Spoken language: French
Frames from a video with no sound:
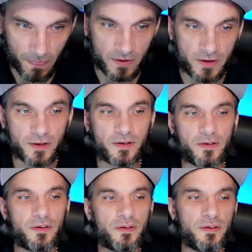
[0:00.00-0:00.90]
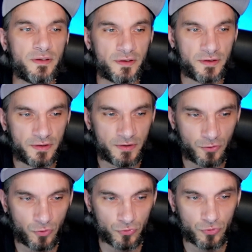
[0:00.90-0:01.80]
et il
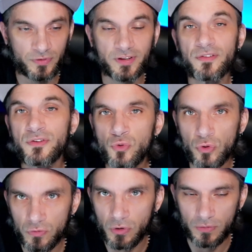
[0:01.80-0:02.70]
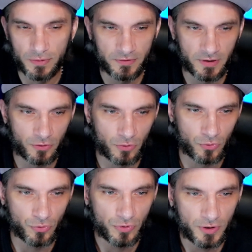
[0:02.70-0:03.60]
contre très vigoureusement. C'est-à-dire qu'en gros,